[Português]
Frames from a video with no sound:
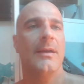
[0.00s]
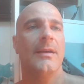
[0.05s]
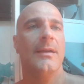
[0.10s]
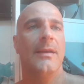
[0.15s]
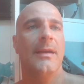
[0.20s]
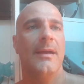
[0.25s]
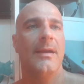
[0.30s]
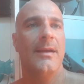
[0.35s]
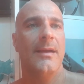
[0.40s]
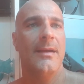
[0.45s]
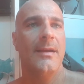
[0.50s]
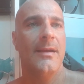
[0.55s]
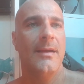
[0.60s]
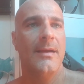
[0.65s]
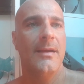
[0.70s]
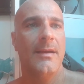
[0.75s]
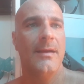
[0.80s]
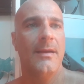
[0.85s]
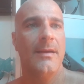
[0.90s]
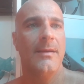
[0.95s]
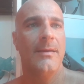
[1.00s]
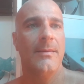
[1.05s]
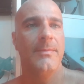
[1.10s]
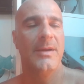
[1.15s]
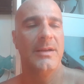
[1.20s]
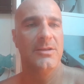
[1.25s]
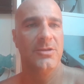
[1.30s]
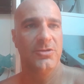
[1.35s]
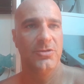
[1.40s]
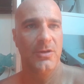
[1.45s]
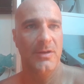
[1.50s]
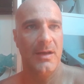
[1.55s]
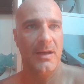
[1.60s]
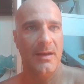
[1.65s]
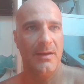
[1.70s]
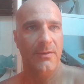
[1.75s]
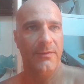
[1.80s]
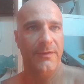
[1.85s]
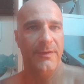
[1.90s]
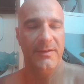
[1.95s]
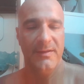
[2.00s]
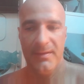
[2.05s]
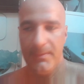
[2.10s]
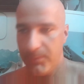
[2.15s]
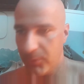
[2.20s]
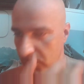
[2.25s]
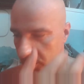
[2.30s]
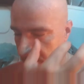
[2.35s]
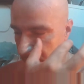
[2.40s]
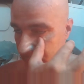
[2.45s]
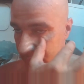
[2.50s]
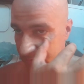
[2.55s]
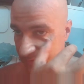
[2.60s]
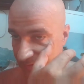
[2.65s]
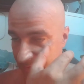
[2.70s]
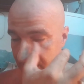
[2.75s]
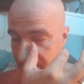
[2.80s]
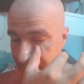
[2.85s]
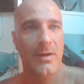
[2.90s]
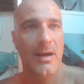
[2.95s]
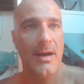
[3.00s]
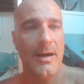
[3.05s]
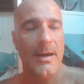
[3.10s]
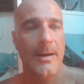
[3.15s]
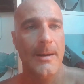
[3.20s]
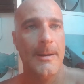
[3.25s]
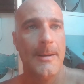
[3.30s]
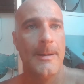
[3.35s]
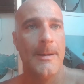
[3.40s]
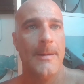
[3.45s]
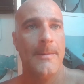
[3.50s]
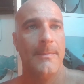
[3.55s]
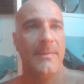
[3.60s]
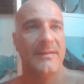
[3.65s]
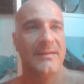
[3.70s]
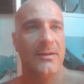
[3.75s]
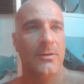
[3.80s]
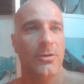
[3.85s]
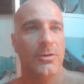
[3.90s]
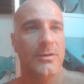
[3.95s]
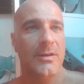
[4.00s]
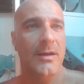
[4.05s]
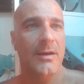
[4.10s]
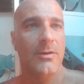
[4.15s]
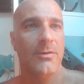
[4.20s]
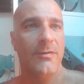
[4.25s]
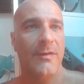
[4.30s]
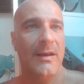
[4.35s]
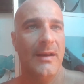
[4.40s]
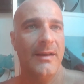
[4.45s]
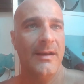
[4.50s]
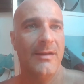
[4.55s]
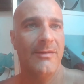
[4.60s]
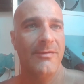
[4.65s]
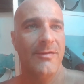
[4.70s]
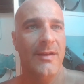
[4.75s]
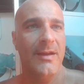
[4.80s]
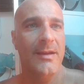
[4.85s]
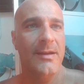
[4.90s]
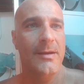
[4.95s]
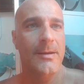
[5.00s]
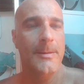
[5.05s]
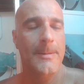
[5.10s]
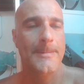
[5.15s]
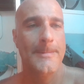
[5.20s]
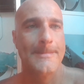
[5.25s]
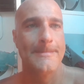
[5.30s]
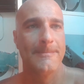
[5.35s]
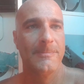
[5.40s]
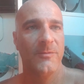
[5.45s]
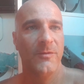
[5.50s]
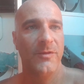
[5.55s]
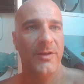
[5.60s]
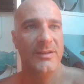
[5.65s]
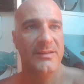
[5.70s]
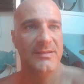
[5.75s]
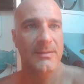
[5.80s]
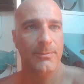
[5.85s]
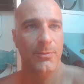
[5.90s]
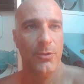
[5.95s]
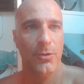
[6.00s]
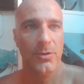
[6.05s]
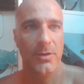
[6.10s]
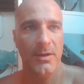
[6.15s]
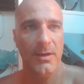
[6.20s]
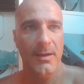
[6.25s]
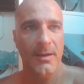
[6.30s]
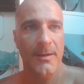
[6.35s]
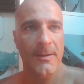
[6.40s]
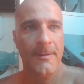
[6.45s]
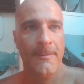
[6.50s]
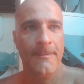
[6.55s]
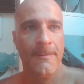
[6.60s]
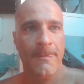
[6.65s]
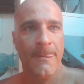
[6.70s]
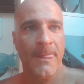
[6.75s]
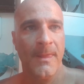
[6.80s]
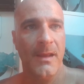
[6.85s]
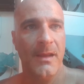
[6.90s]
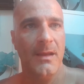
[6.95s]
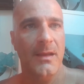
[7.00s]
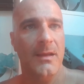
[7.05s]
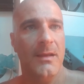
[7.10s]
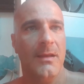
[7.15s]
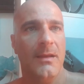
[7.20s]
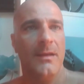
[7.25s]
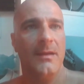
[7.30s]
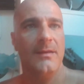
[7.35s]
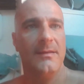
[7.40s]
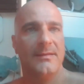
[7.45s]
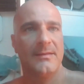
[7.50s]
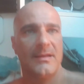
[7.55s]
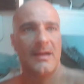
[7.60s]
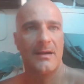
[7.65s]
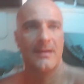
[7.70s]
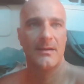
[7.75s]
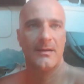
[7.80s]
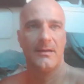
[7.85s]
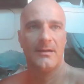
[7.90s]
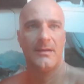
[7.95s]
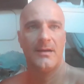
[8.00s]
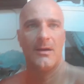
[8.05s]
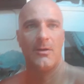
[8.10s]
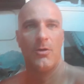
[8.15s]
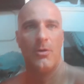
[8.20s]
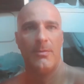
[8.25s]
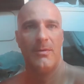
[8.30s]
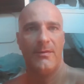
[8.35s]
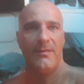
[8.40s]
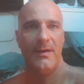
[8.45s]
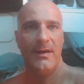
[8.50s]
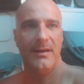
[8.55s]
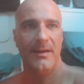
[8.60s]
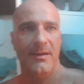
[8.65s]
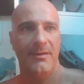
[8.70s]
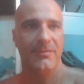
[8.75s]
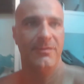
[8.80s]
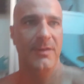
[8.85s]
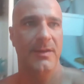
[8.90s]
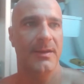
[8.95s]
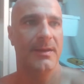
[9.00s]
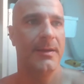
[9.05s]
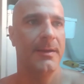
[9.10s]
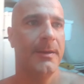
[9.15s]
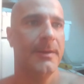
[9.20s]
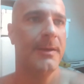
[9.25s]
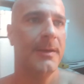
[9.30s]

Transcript: é, me adiciona lá no Facebook ou no Instagram. Mas é Rodrigo Vela na Veia, no Facebook, e Instagram, arroba Vela na Veia.